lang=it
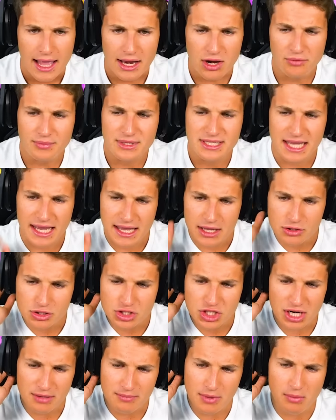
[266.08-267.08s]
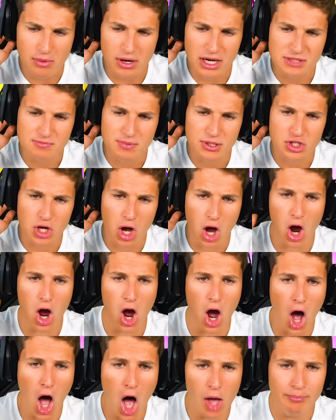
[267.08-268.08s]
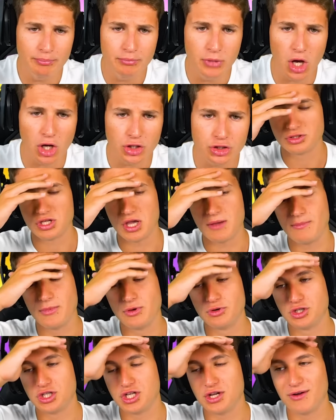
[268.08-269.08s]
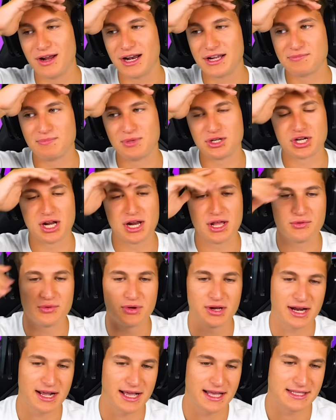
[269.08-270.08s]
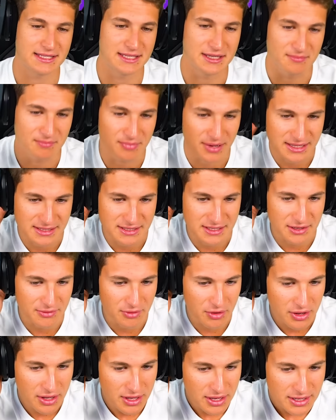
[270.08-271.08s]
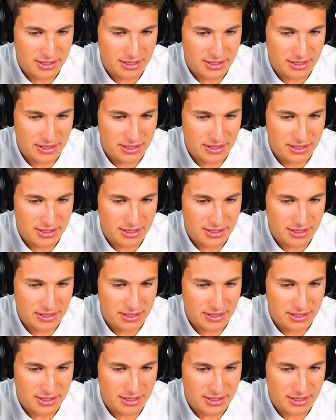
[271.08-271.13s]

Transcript: E no, mi sa che non ce l'abbiamo la speciale. Oh mio... Dio Se mi usciva la speciale qui, ragazzi, impazzivo.